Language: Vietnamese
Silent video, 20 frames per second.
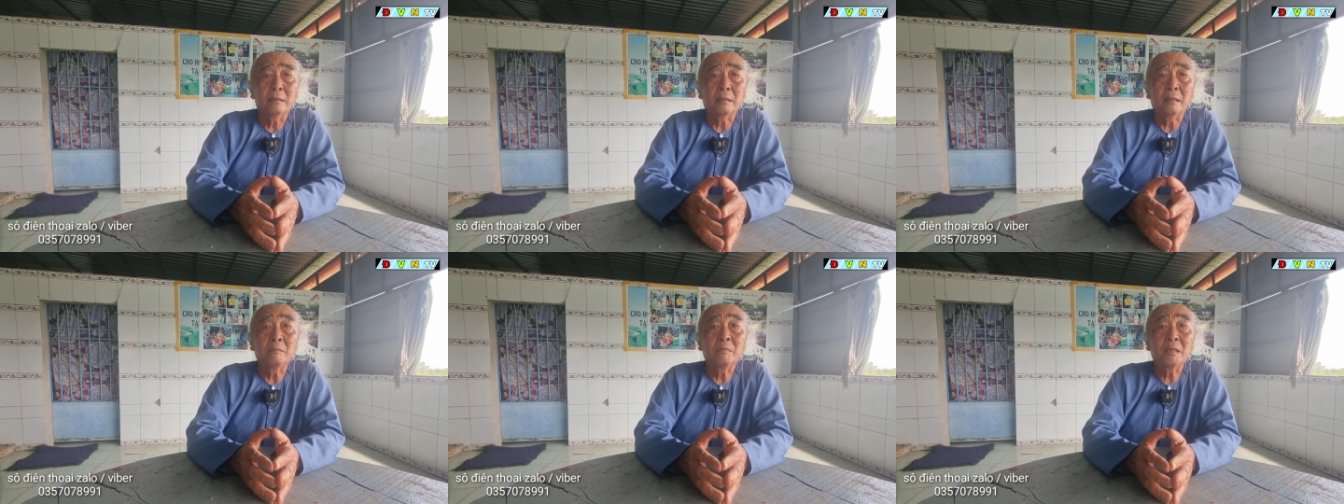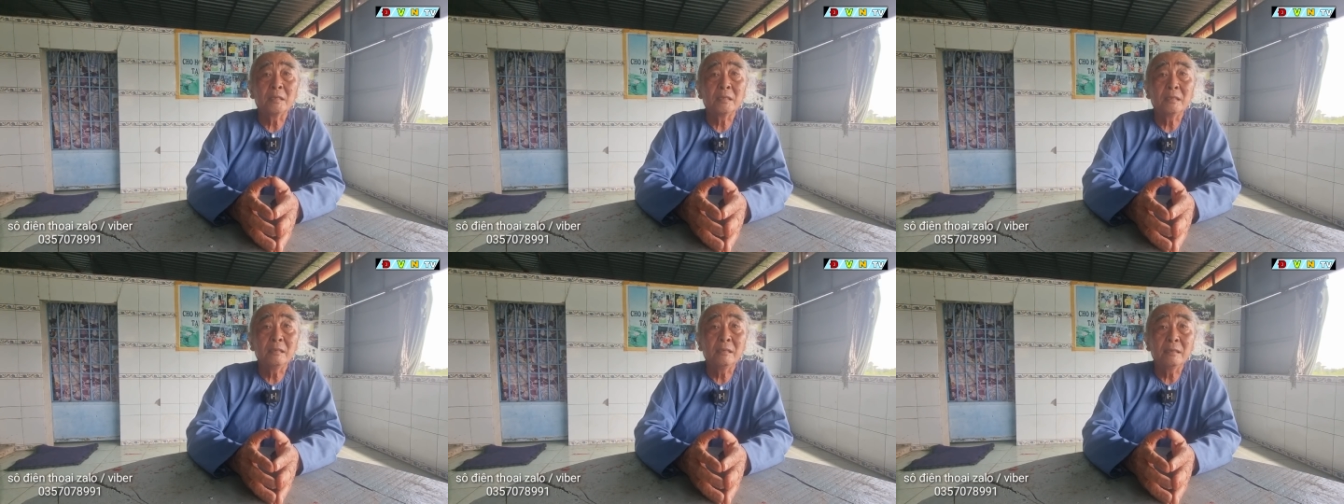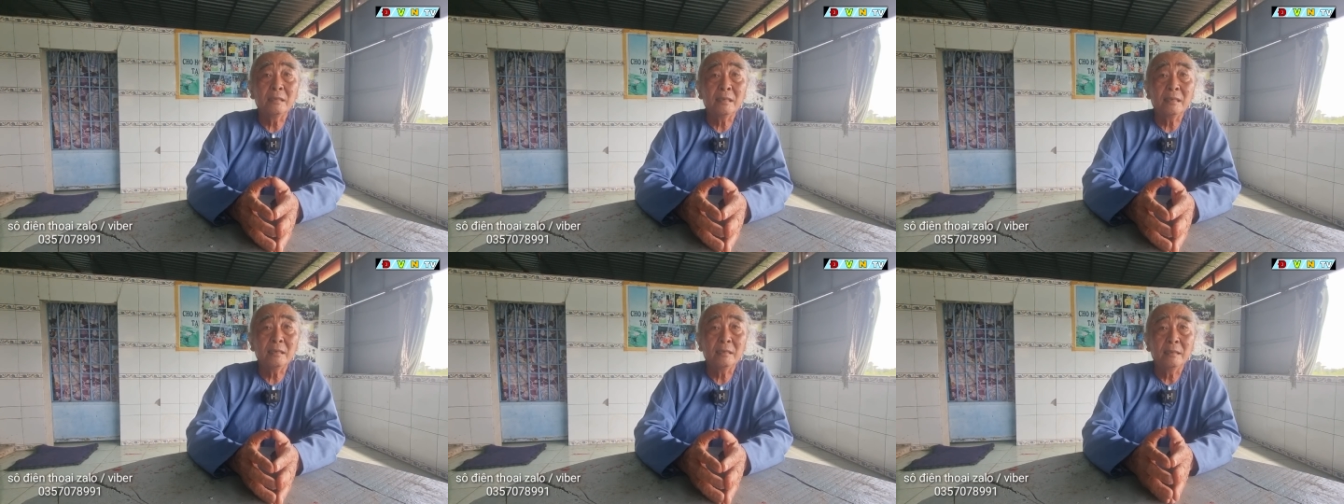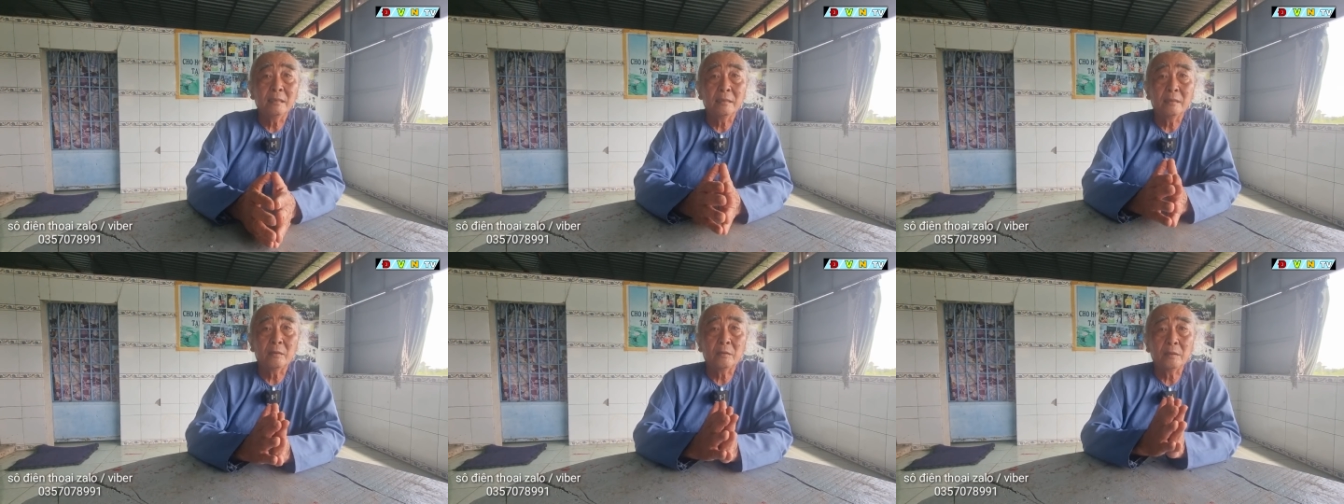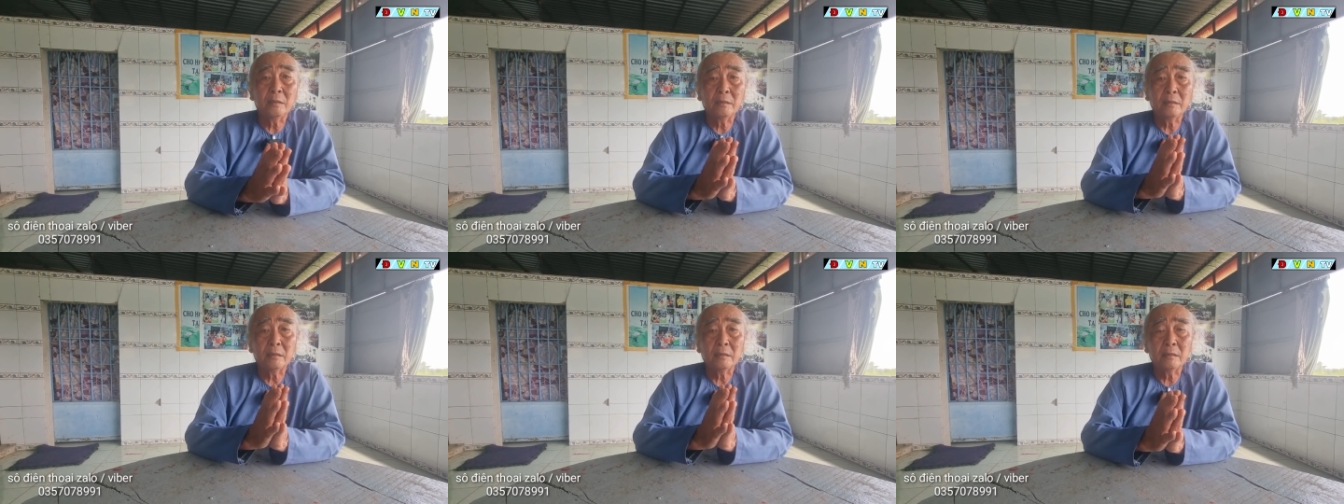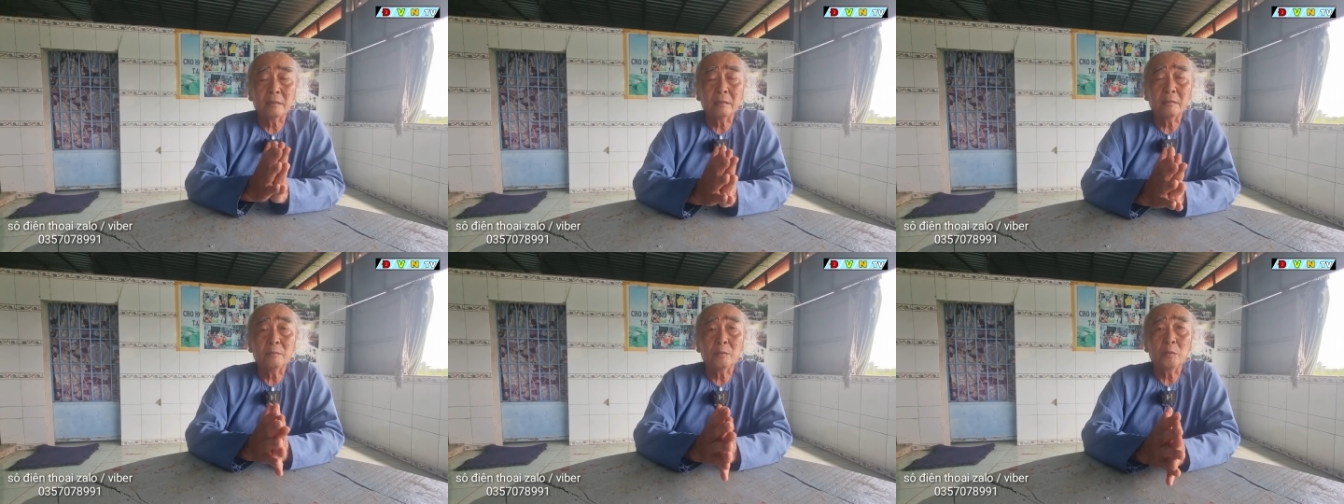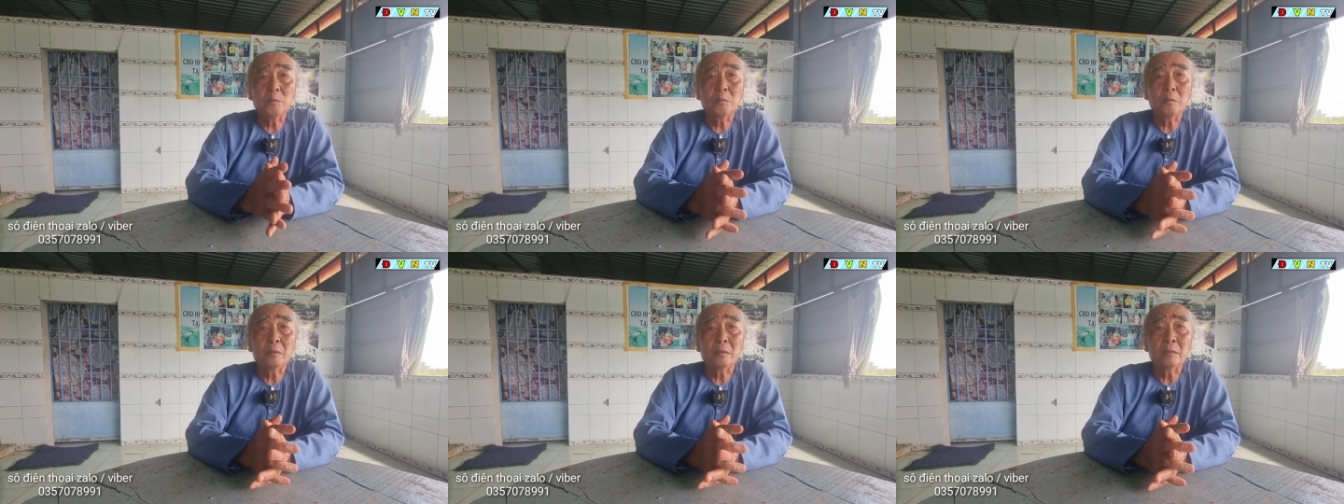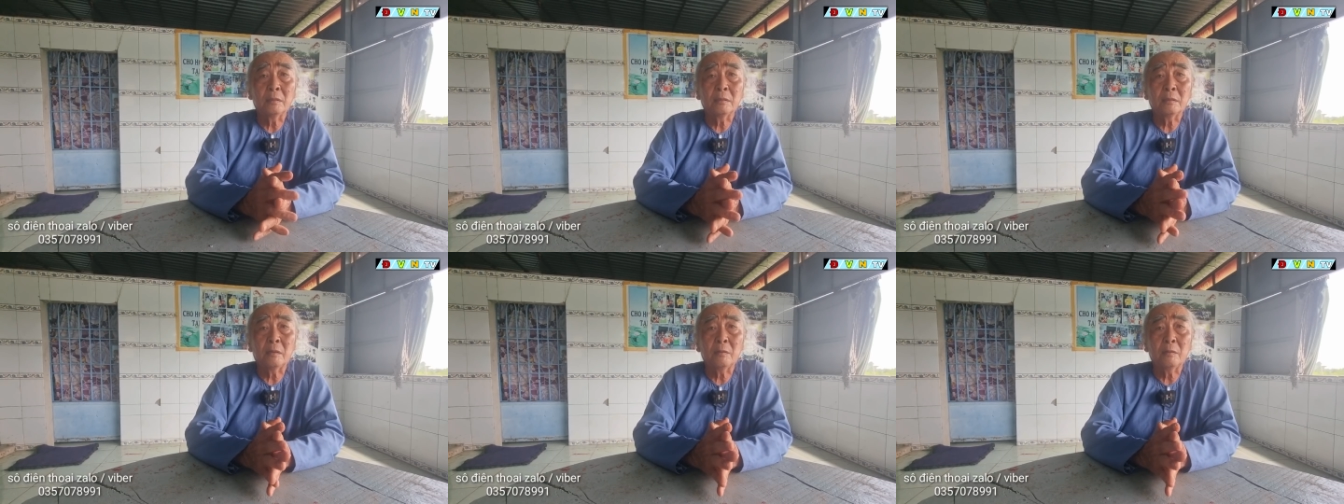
tịnh phấn dương đó thôi à, sư phụ à,